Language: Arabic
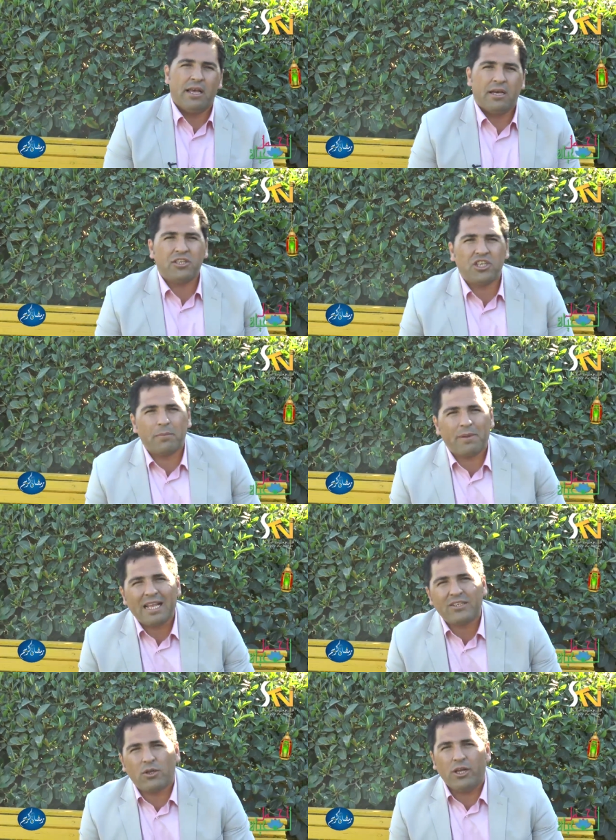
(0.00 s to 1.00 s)
ريتشارد
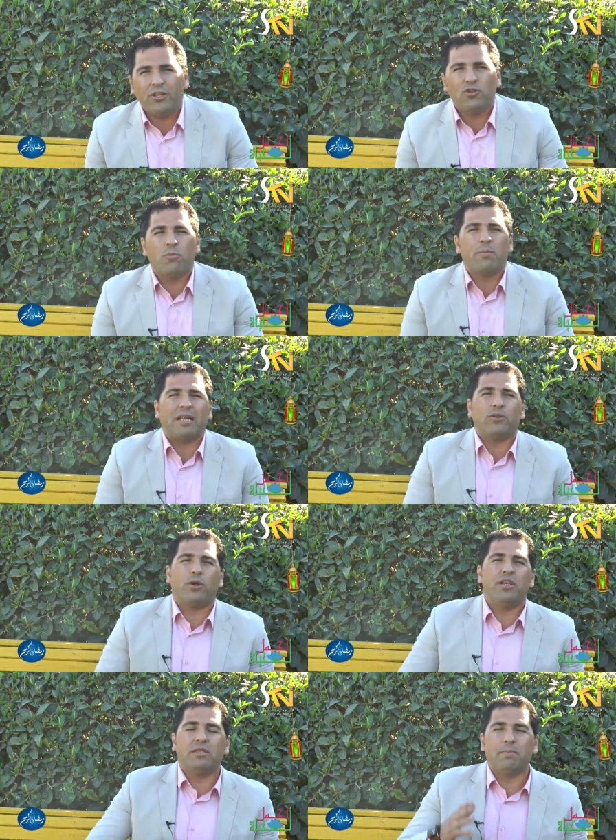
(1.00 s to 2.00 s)
برانسون اللي عنده
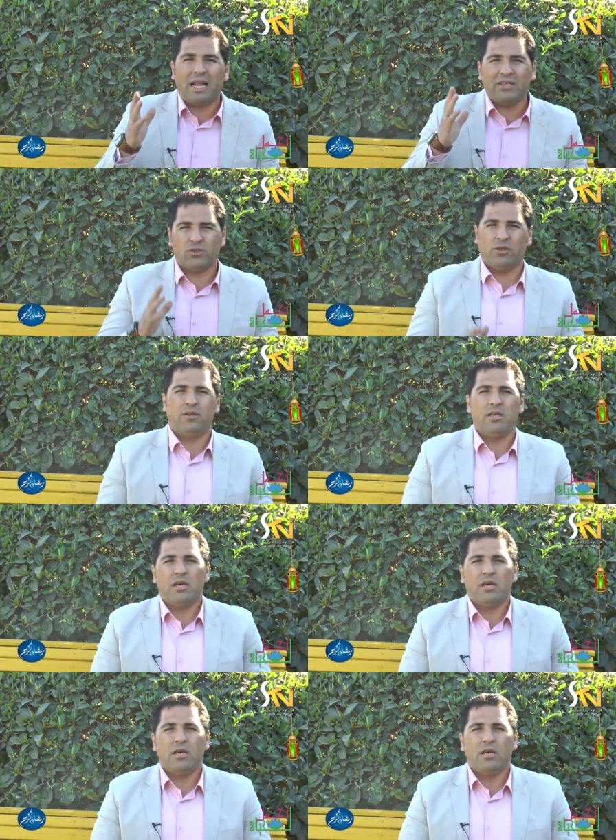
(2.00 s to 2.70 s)
إمبراطورية برانسون